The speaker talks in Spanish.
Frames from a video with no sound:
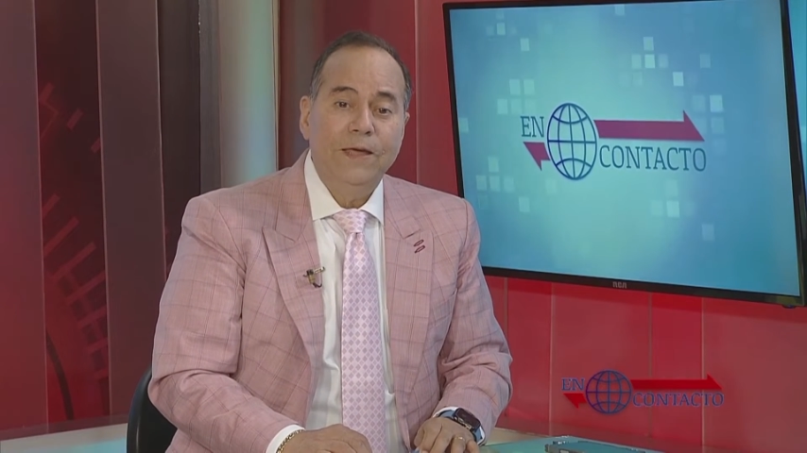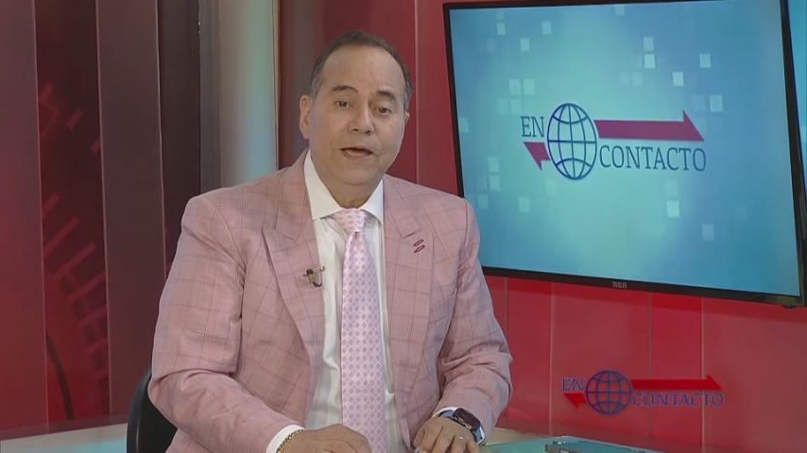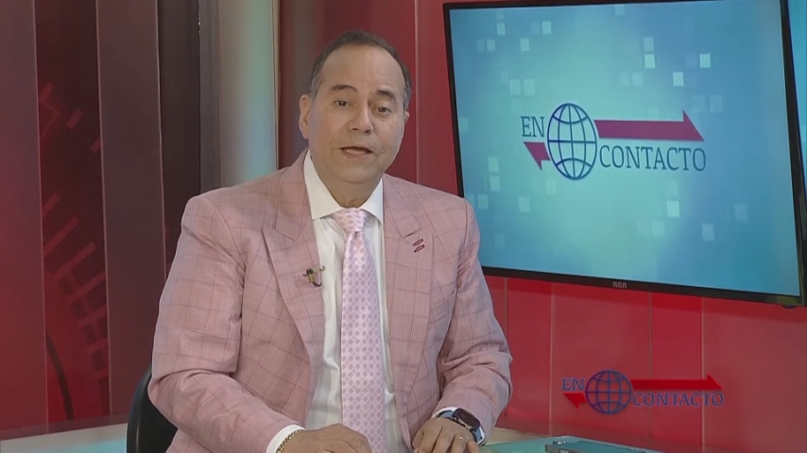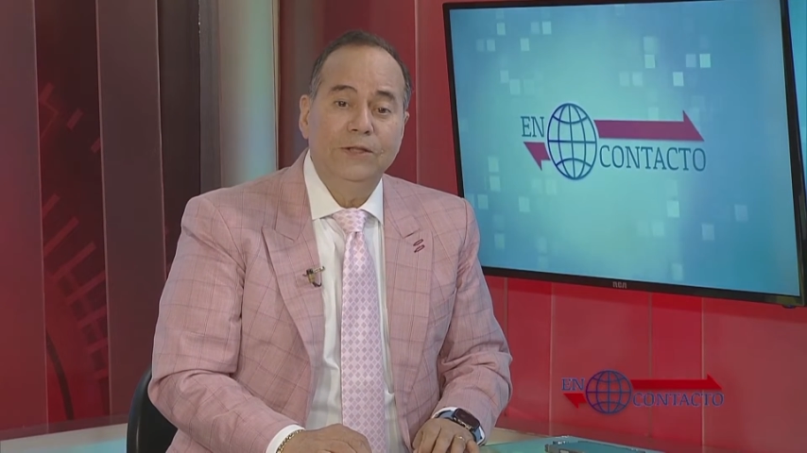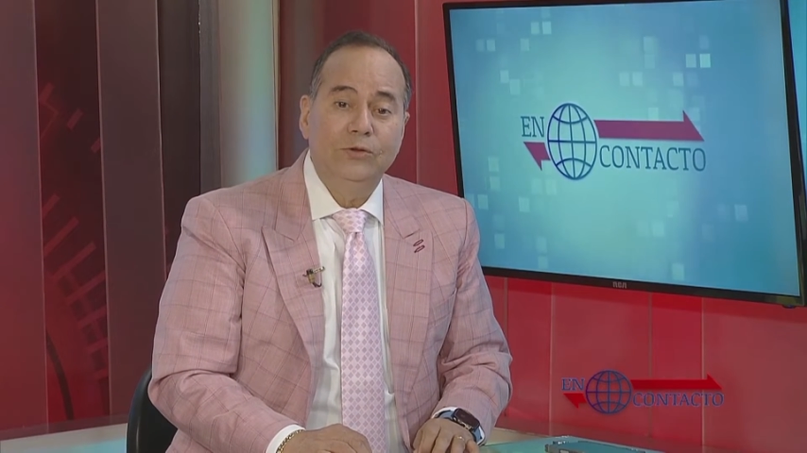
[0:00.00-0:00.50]

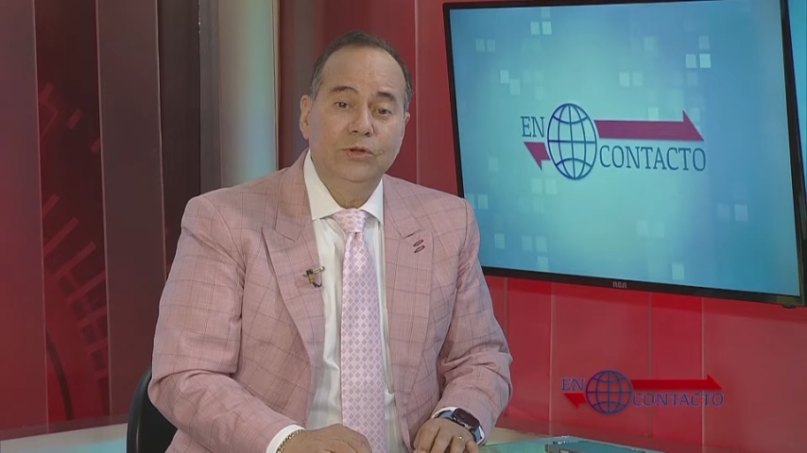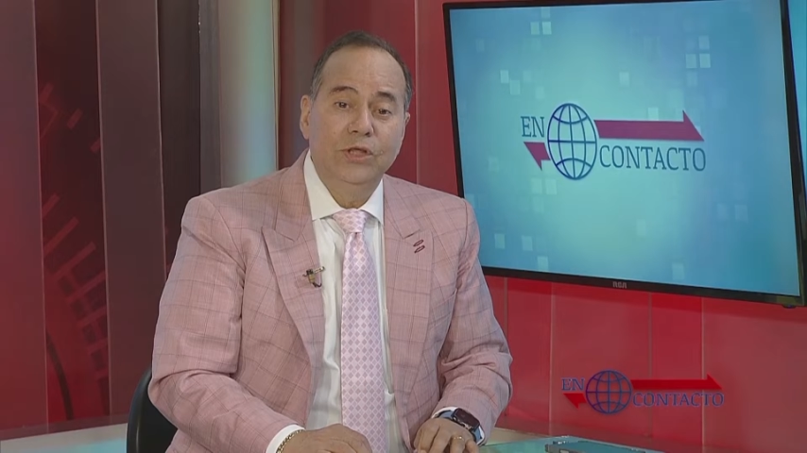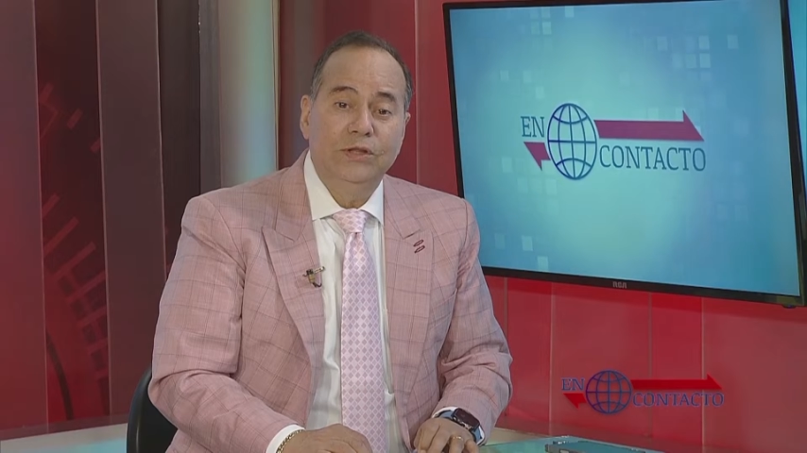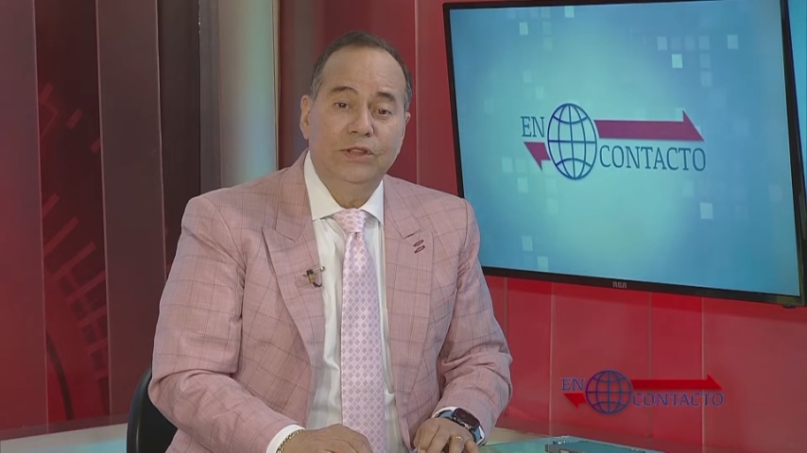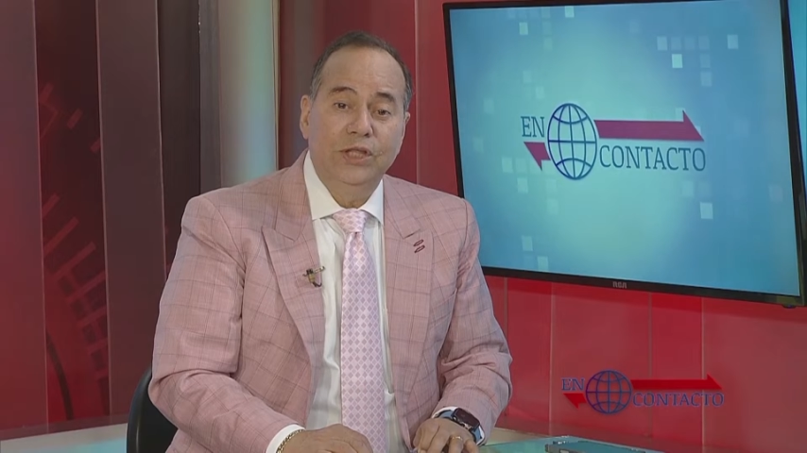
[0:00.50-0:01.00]
en
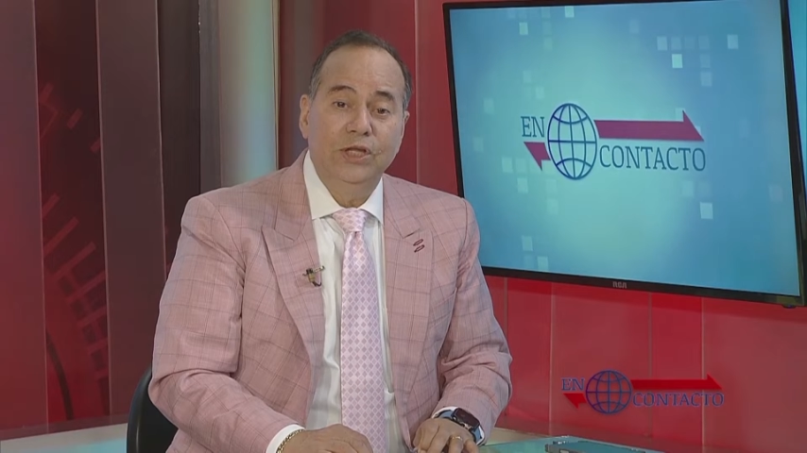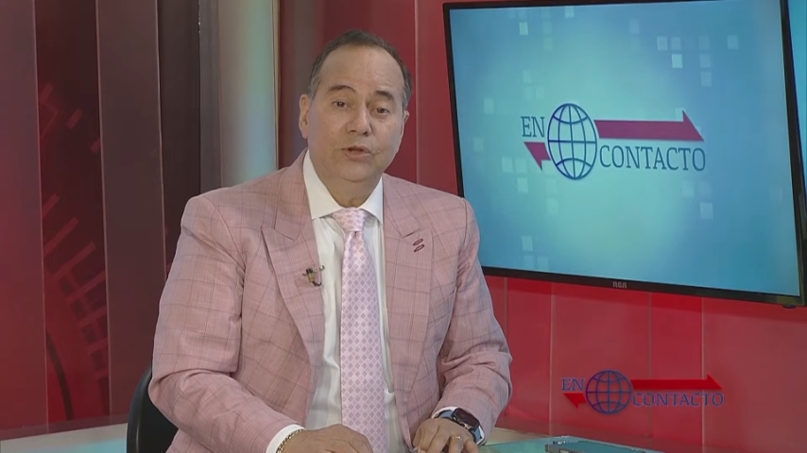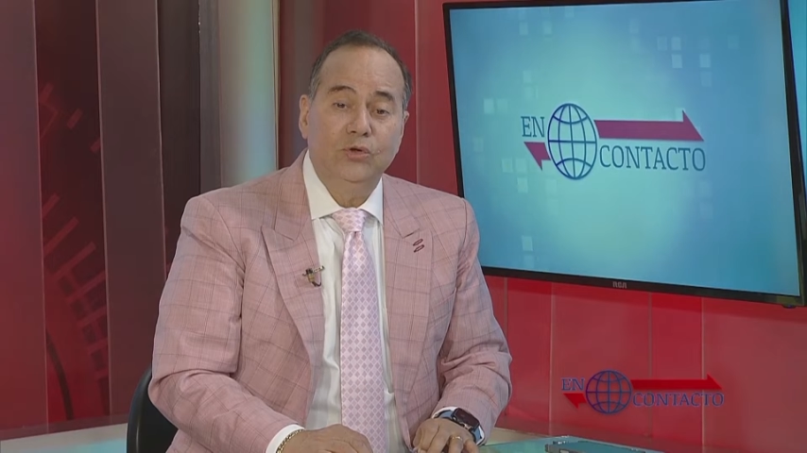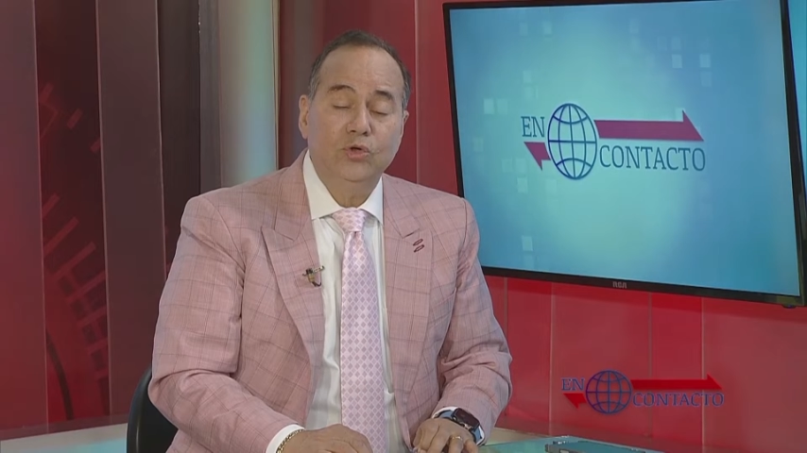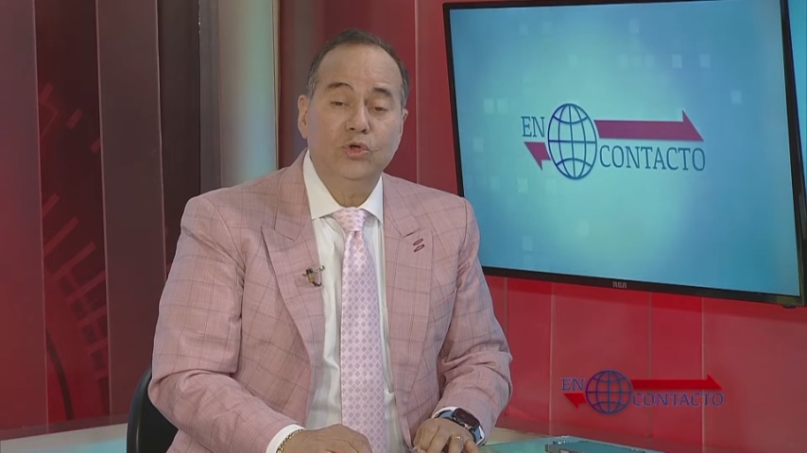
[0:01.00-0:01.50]

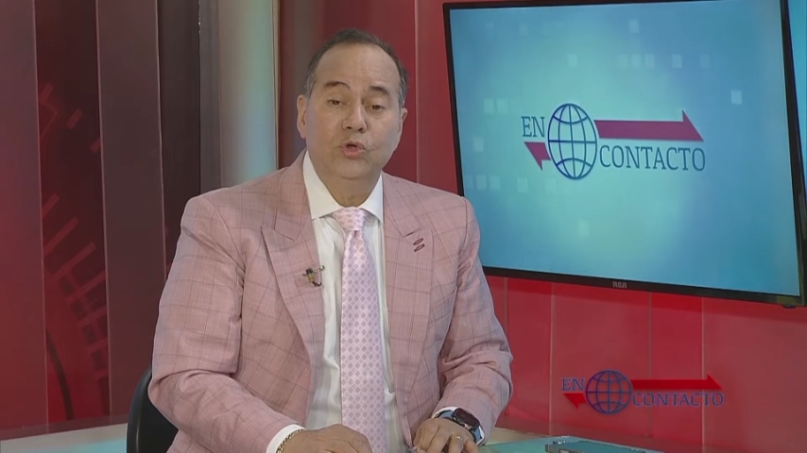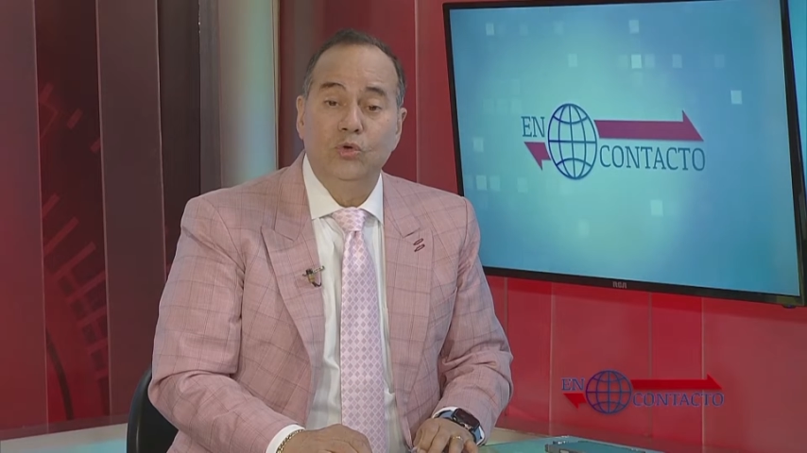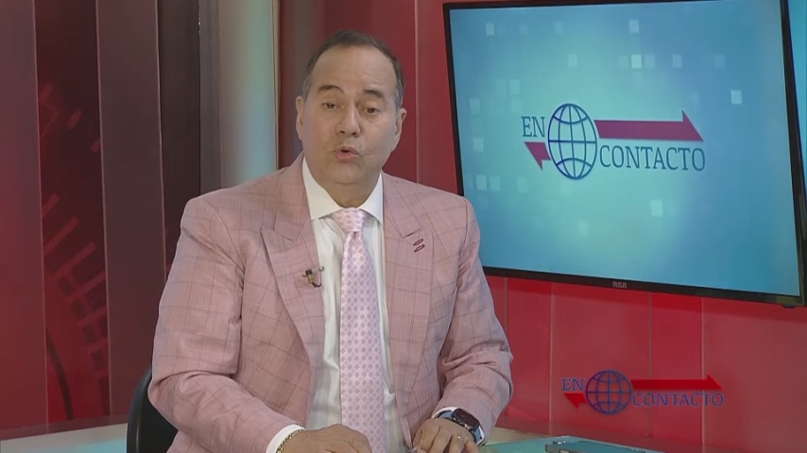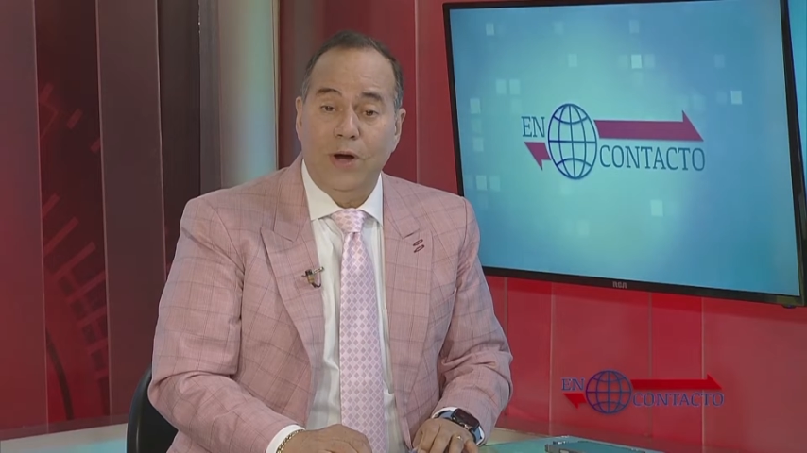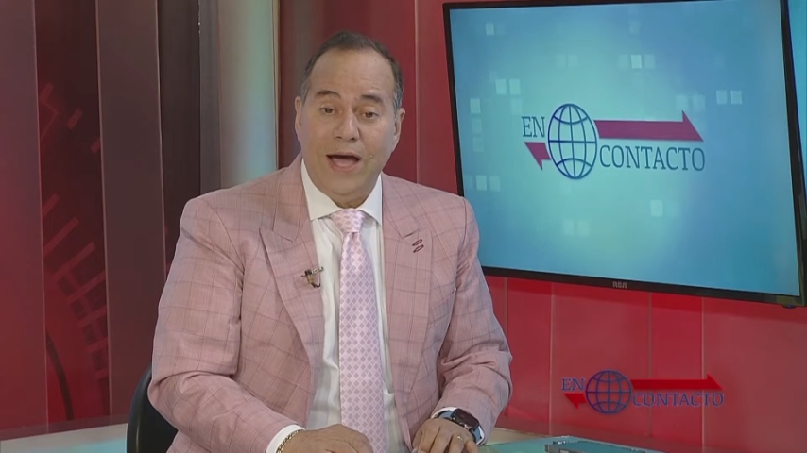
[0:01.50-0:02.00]
distintos
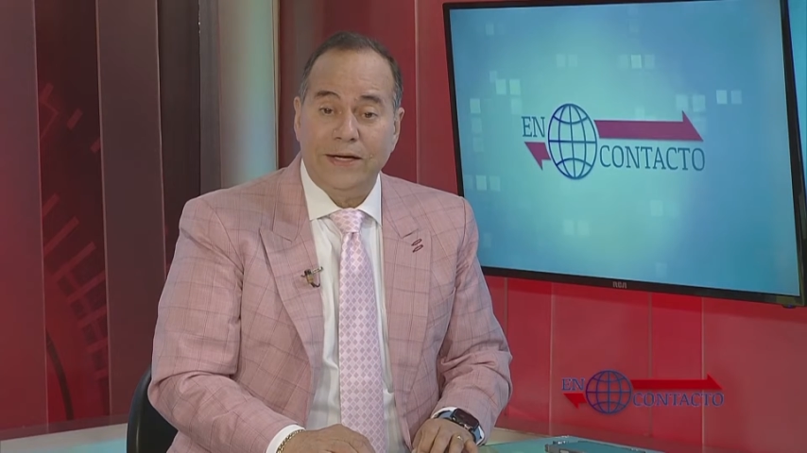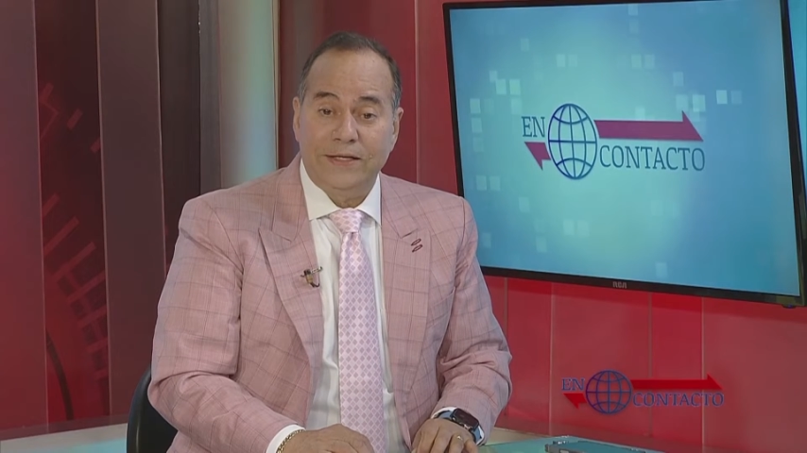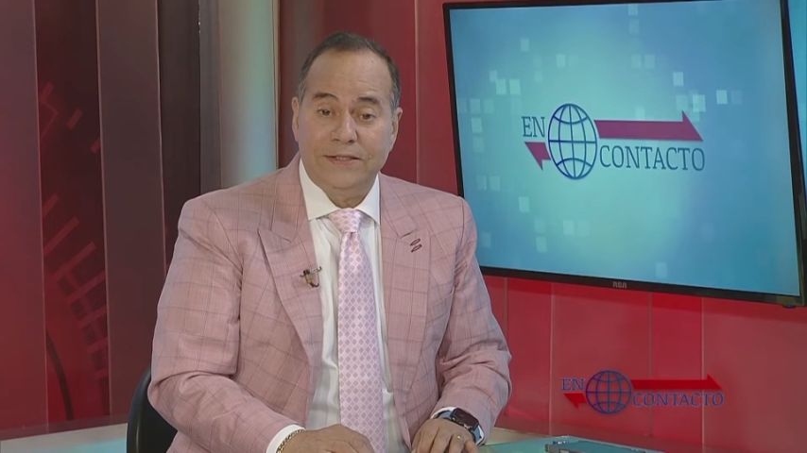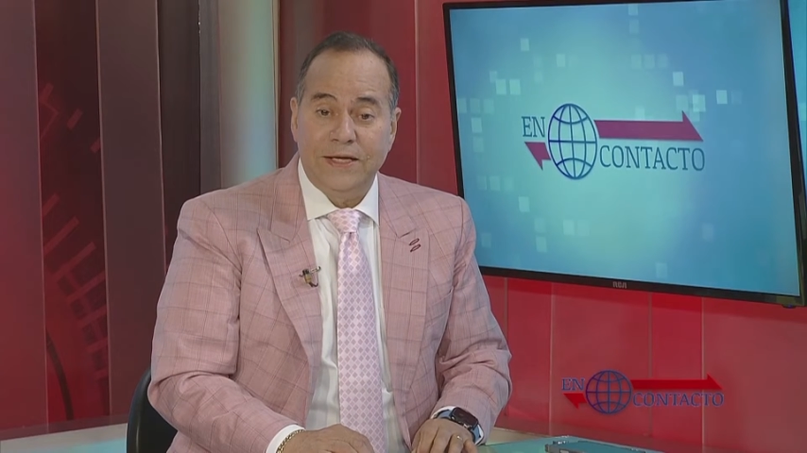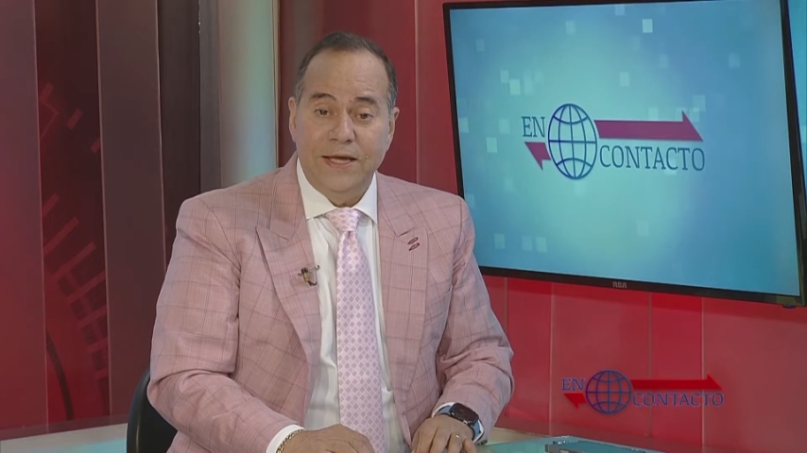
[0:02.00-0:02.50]

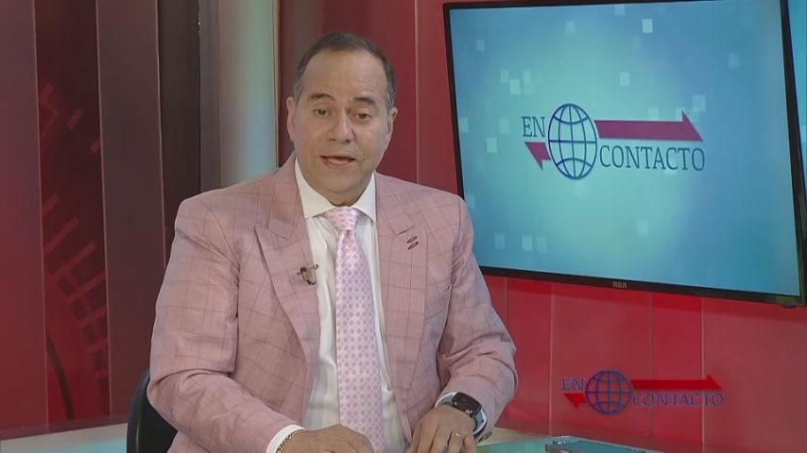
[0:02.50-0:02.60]
lugares.